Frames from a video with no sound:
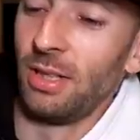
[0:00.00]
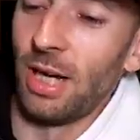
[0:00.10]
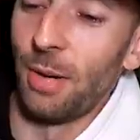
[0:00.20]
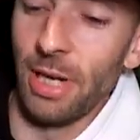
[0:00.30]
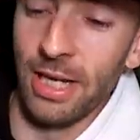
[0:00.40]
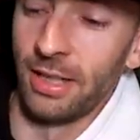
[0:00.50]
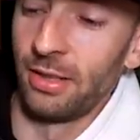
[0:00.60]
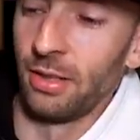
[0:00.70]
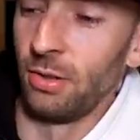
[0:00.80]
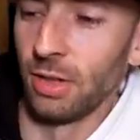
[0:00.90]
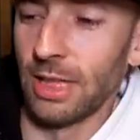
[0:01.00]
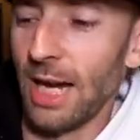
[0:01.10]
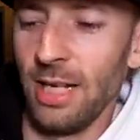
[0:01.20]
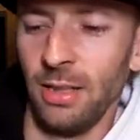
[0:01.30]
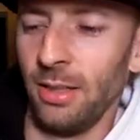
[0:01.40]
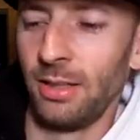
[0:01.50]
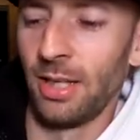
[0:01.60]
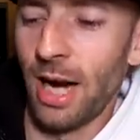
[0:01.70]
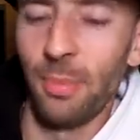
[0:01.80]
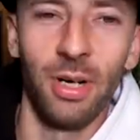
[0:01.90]
Aber echt, geil.
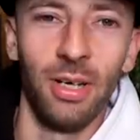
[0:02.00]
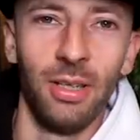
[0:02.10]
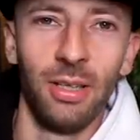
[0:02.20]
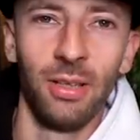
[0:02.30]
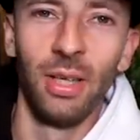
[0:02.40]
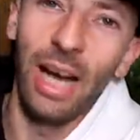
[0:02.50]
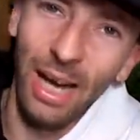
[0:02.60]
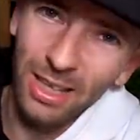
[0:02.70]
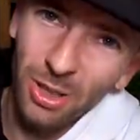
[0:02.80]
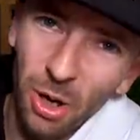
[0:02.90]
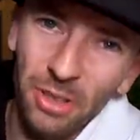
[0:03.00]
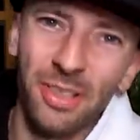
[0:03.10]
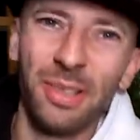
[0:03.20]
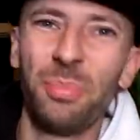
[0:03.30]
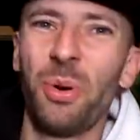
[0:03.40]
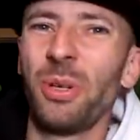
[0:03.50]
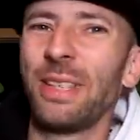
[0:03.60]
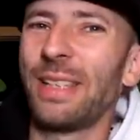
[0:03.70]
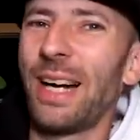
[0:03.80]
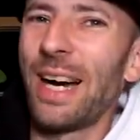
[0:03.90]
Hammer. Ja,
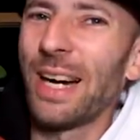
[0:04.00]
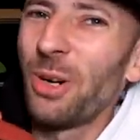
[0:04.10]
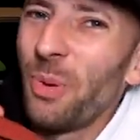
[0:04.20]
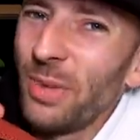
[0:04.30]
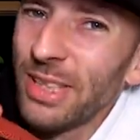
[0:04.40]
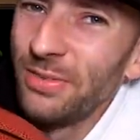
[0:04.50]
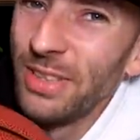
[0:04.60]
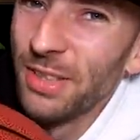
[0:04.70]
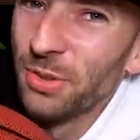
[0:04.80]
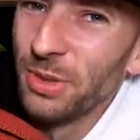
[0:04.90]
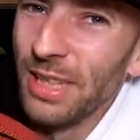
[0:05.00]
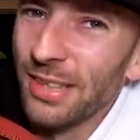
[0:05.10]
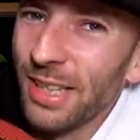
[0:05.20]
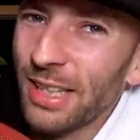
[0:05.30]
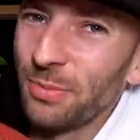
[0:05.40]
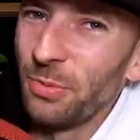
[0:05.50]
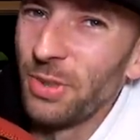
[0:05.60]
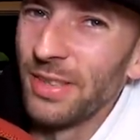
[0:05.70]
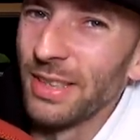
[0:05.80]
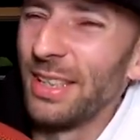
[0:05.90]
Kostenpunkt, da kommen wir dann wieder zu der Sache, wo
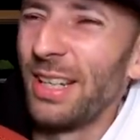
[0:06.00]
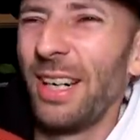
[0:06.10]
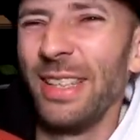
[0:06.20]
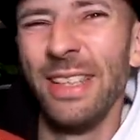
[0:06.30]
viele sagen, ah, oh,